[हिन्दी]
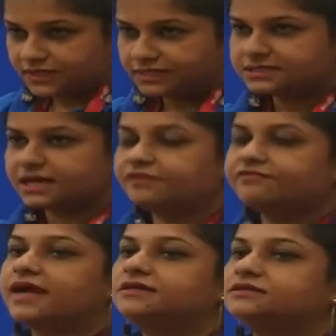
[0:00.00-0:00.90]
ये सारे
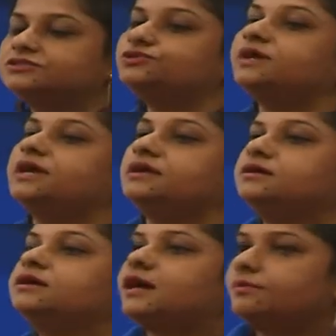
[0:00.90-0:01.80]
फैक्टर्स जो है
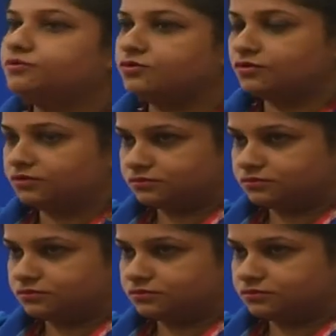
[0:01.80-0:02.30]
आपको